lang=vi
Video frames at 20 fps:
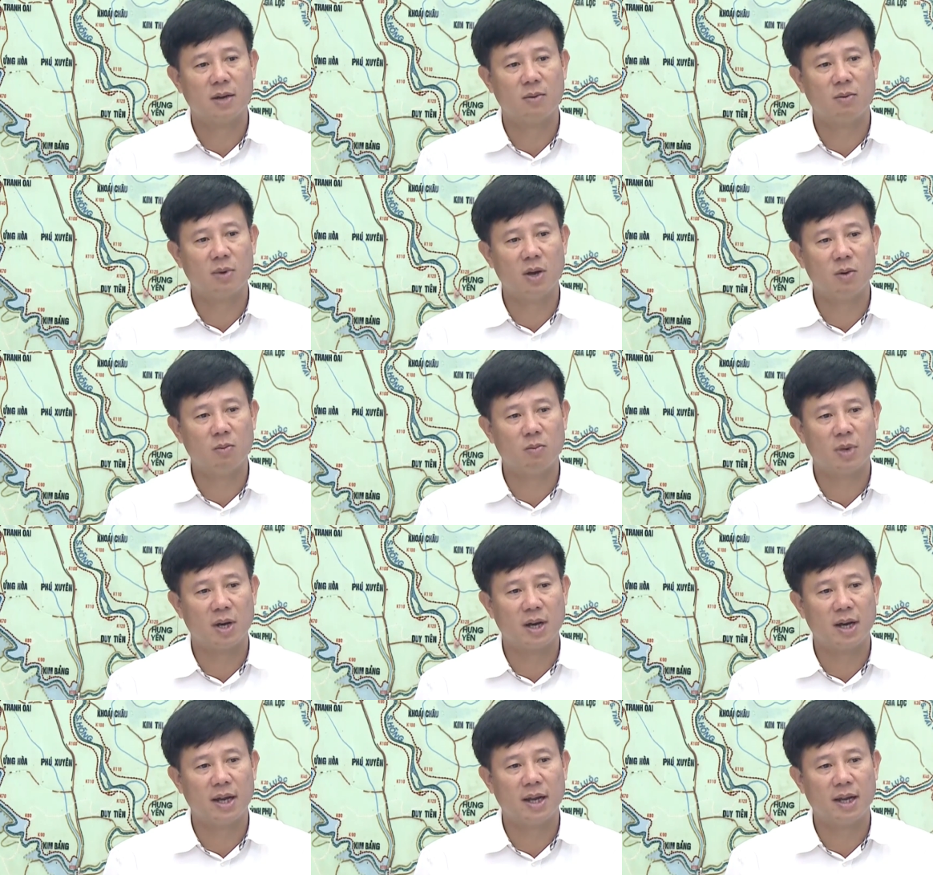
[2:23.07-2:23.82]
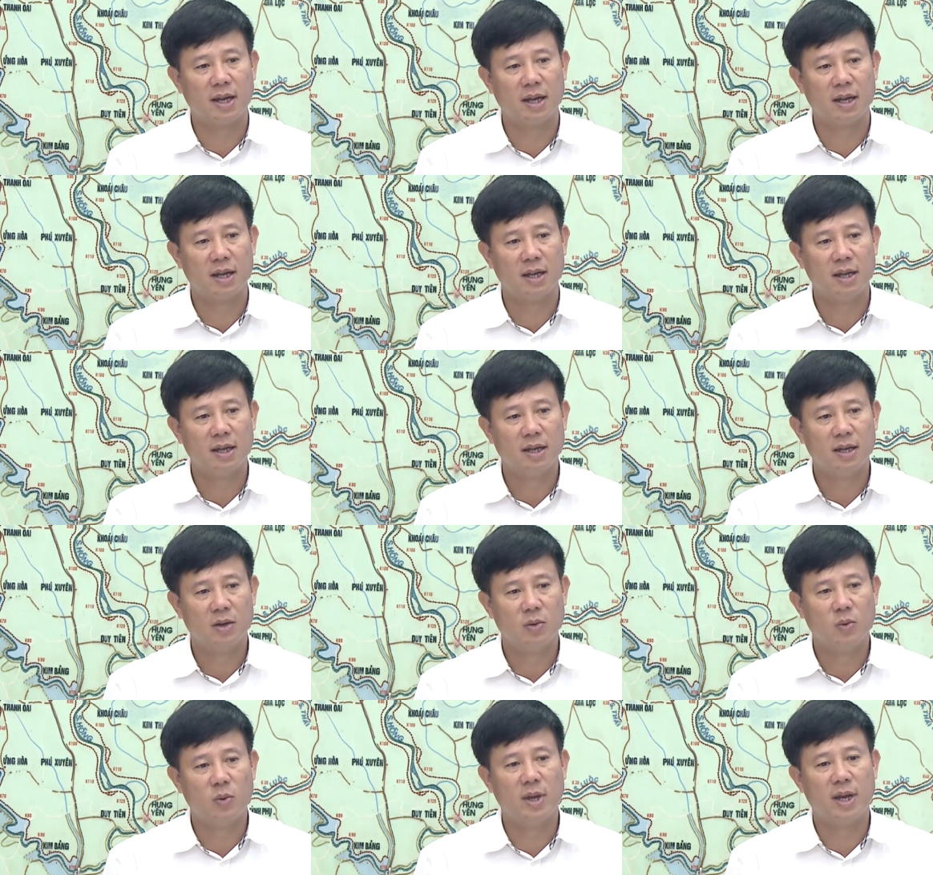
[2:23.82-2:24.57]
rông lốc mà gây
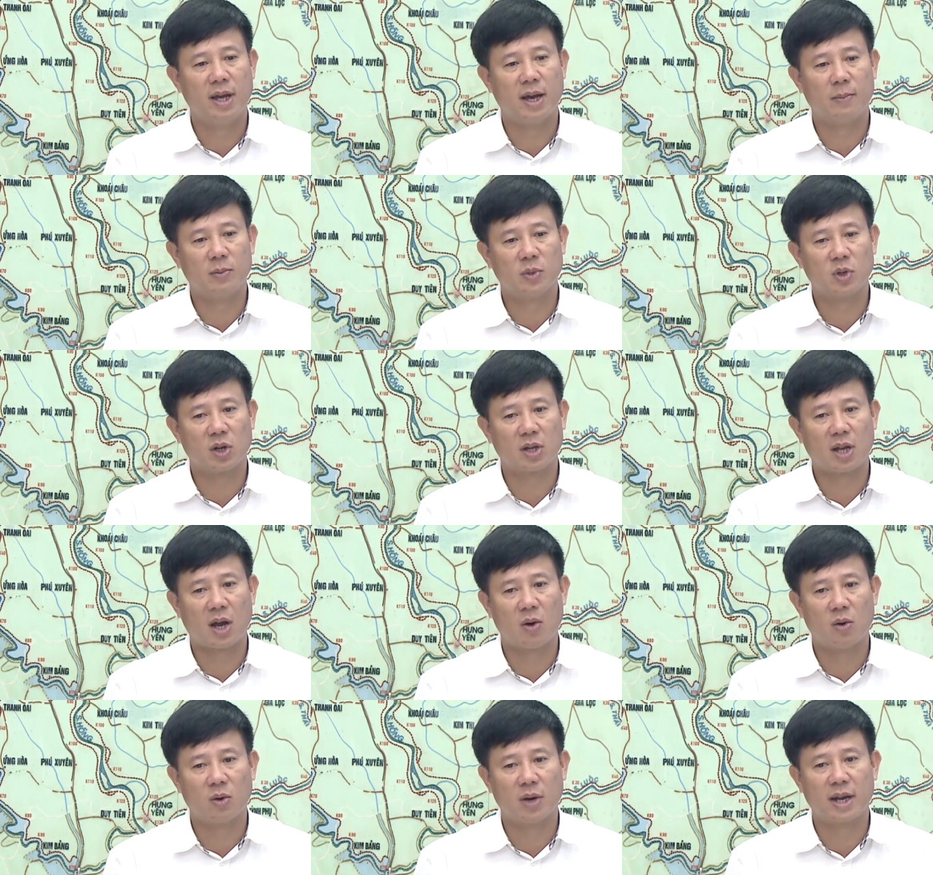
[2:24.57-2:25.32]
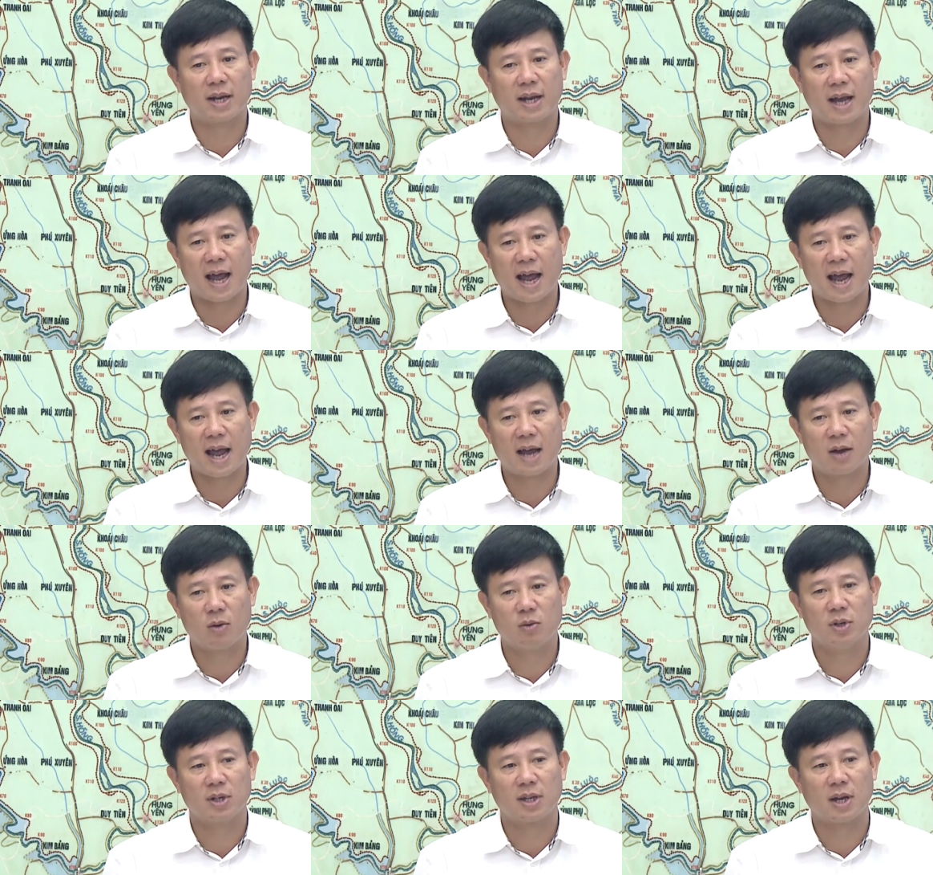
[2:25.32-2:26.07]
nguy hiểm cho tàu đánh cá
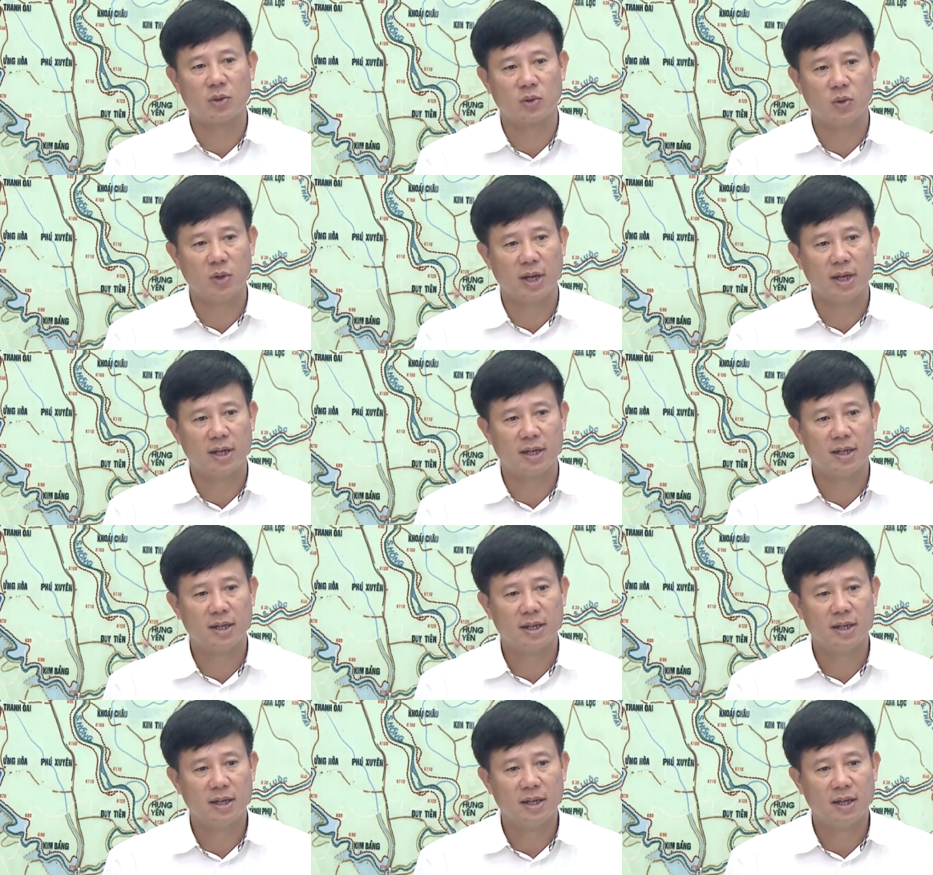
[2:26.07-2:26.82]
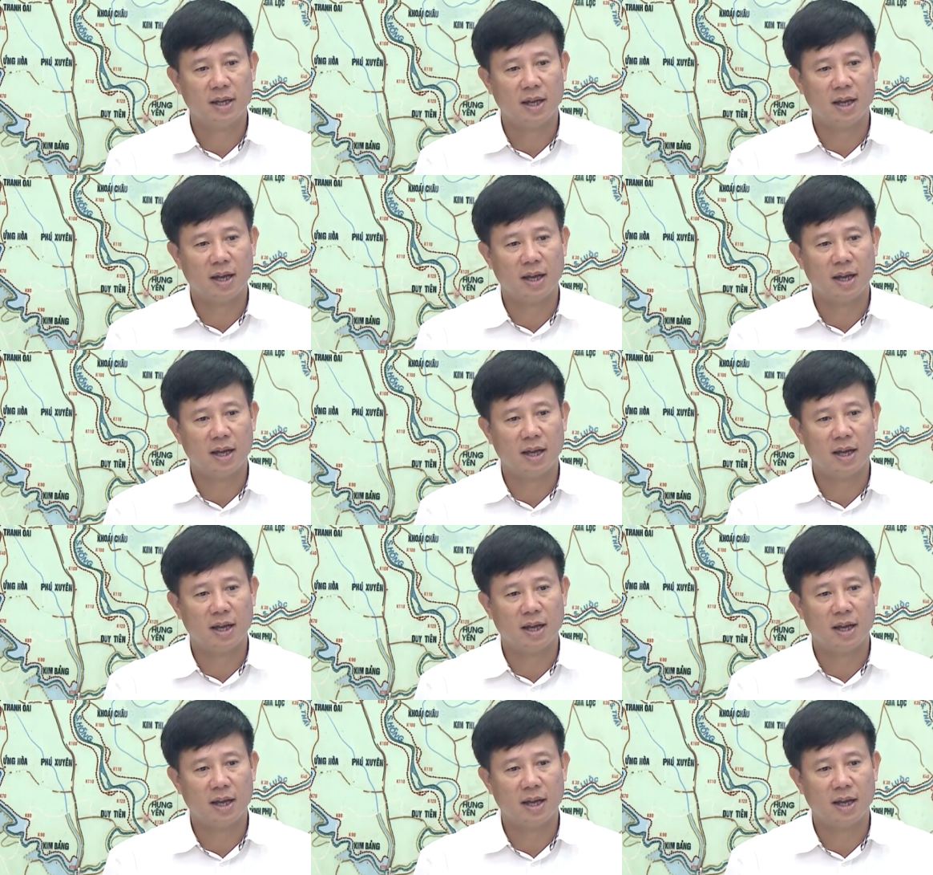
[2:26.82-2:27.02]
cũng như tàu du lịch.